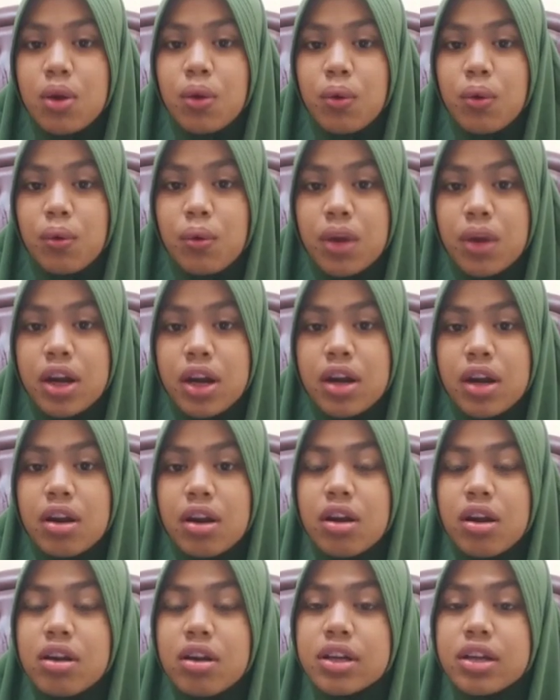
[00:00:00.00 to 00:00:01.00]
where
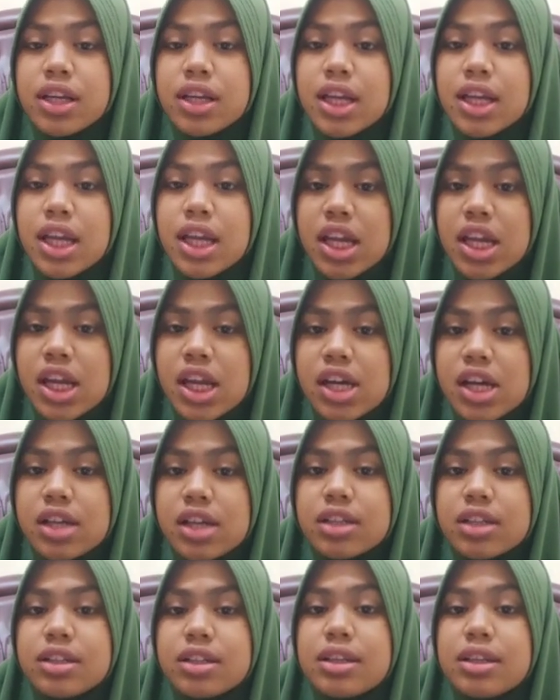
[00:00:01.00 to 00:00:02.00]
on air
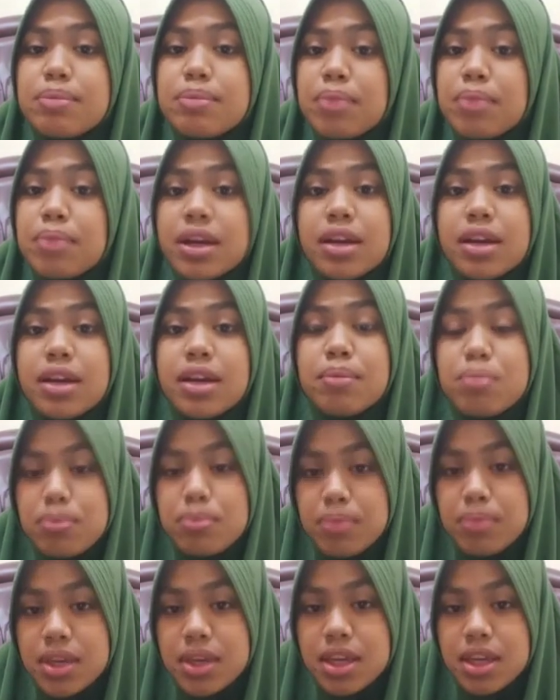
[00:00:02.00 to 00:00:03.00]
di mana
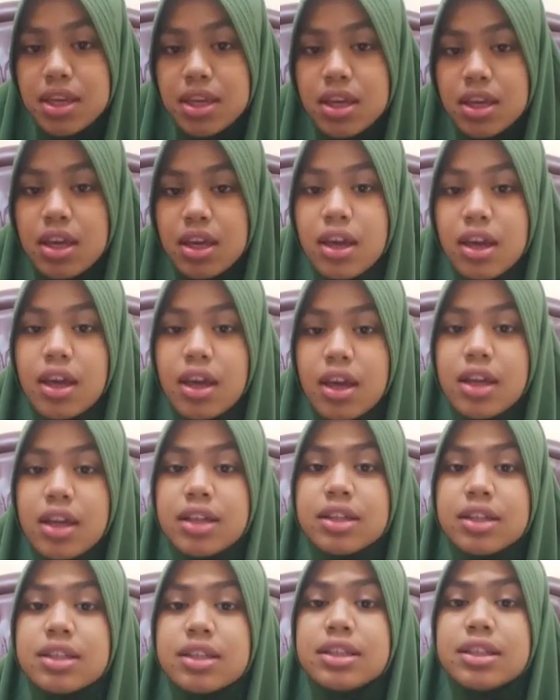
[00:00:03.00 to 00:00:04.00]
bumi
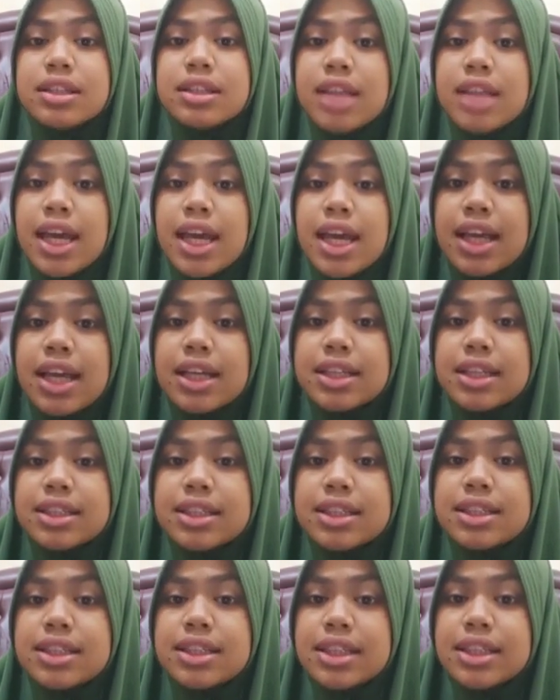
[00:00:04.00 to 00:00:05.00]
that
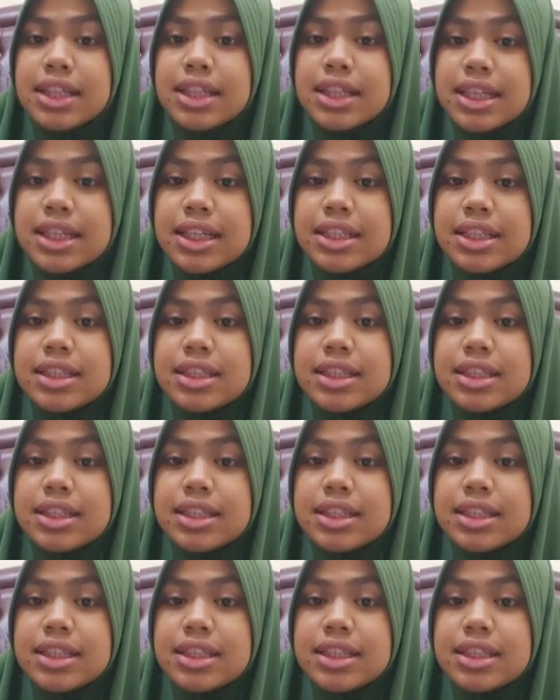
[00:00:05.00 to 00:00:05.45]
it